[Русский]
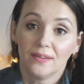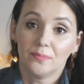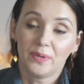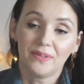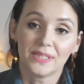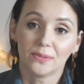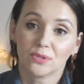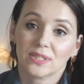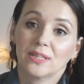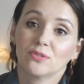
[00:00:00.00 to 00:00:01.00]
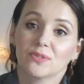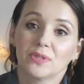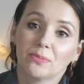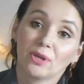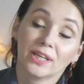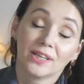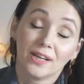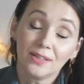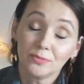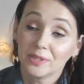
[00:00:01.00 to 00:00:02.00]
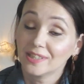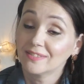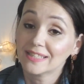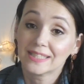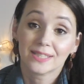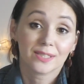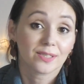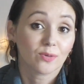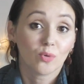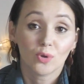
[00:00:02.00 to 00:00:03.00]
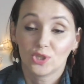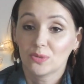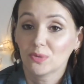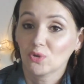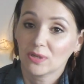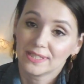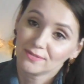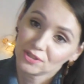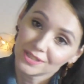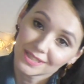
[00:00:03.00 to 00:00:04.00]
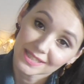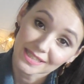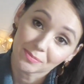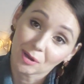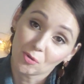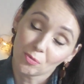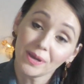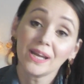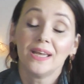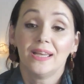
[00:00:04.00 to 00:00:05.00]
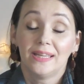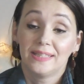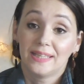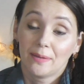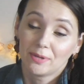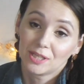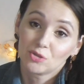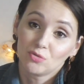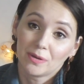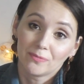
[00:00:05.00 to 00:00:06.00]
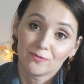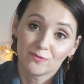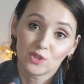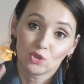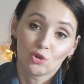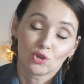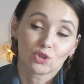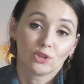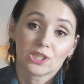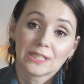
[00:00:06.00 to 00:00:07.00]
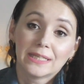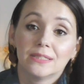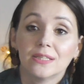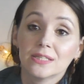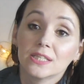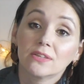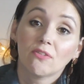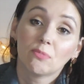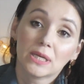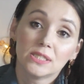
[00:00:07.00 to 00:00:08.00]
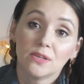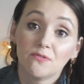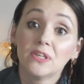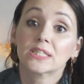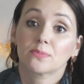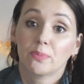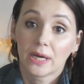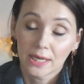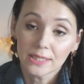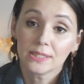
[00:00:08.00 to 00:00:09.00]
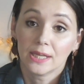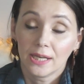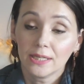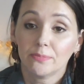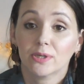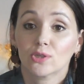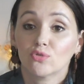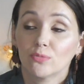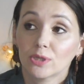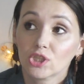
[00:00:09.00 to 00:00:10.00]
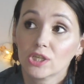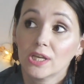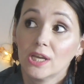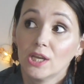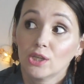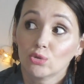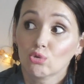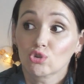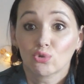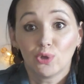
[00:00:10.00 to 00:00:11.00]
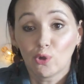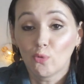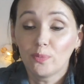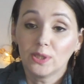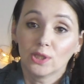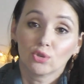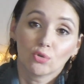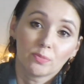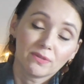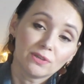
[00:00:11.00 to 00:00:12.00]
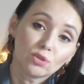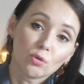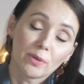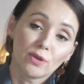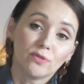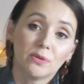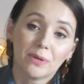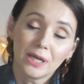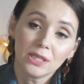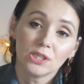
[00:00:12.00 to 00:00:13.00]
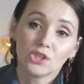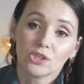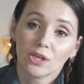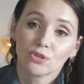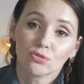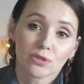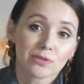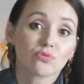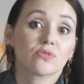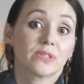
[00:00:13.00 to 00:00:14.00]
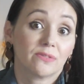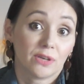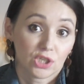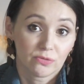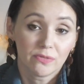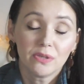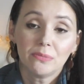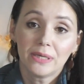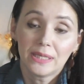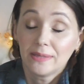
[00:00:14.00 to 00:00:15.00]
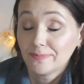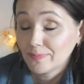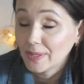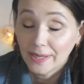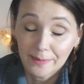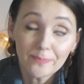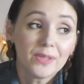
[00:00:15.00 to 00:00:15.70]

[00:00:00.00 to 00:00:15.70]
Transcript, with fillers: Привет всем, кто заглянул сегодня на мой канал. У меня для вас очень много сегодня интересных покупок. Я покажу вам все, что нашла интересненького в магазине Fix Price. Да, я покажу вам даже то, что не купила, но привлекло мое внимание и считаю, что заслуживает вашего внимания. Да.